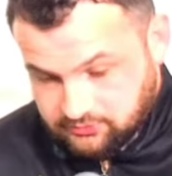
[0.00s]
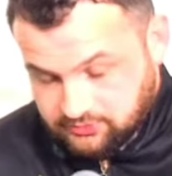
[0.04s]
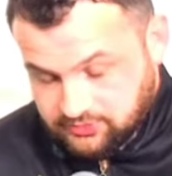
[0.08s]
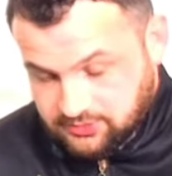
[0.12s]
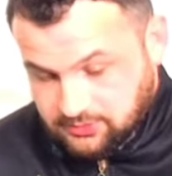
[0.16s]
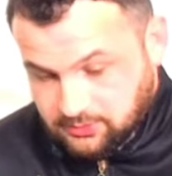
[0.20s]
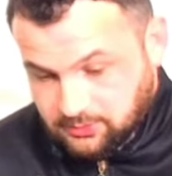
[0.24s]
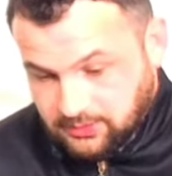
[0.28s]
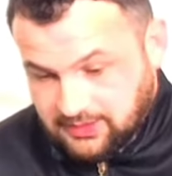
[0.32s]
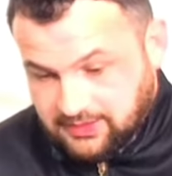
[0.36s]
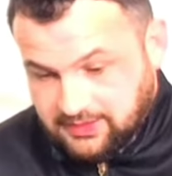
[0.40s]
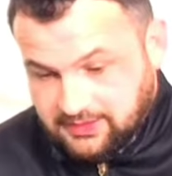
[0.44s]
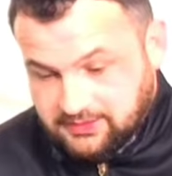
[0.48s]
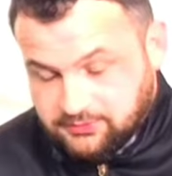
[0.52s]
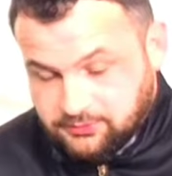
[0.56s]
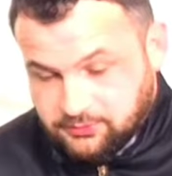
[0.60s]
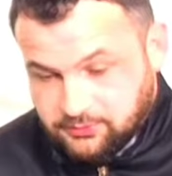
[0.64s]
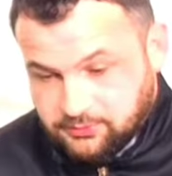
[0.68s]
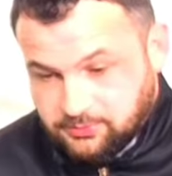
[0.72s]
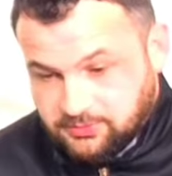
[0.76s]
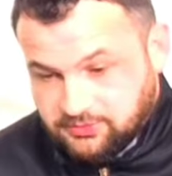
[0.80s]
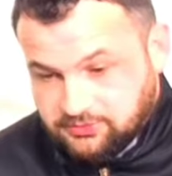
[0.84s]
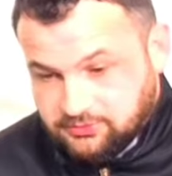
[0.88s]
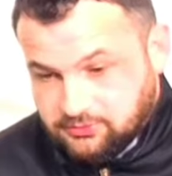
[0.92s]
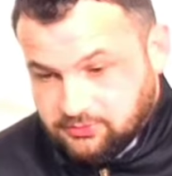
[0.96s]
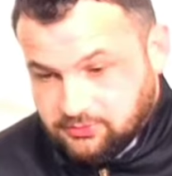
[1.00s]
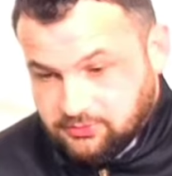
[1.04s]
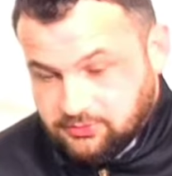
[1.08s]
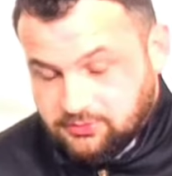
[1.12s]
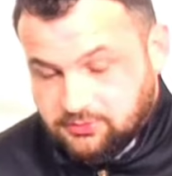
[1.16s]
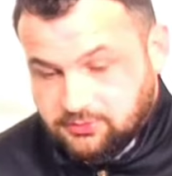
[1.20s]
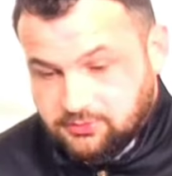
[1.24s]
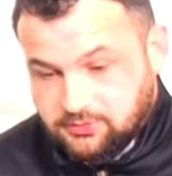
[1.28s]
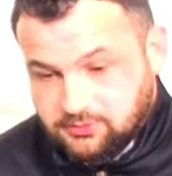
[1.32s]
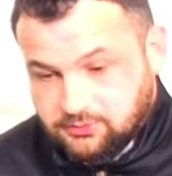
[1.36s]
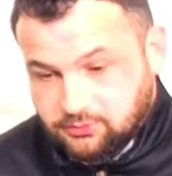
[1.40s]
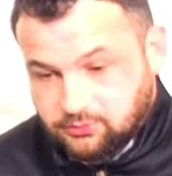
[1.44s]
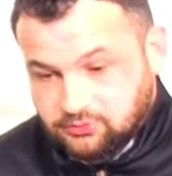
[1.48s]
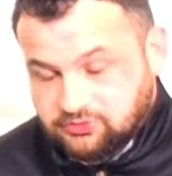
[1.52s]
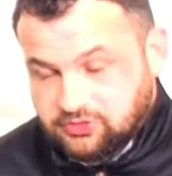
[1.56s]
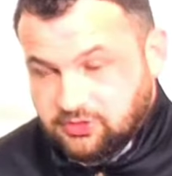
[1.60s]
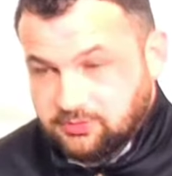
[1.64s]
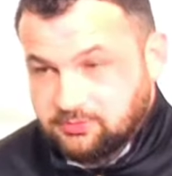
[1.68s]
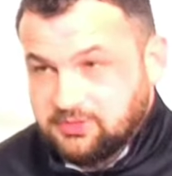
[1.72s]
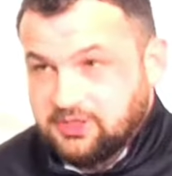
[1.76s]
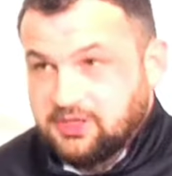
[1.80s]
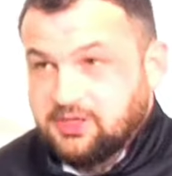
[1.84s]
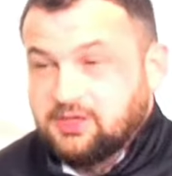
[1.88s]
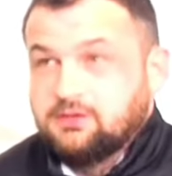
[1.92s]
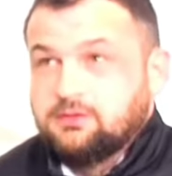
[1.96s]
Je dis gloire à Dieu parce que nous
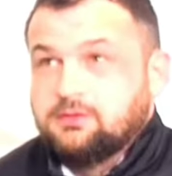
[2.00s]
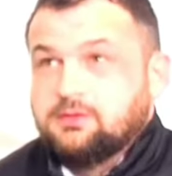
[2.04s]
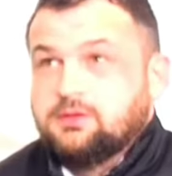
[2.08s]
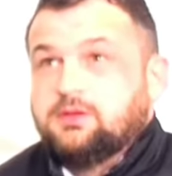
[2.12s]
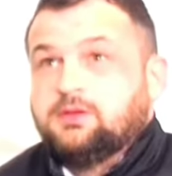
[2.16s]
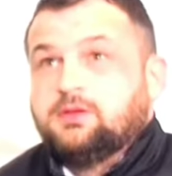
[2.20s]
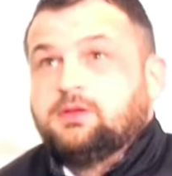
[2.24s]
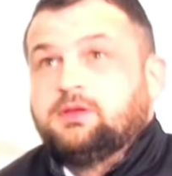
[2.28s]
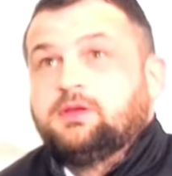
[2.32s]
sommes là.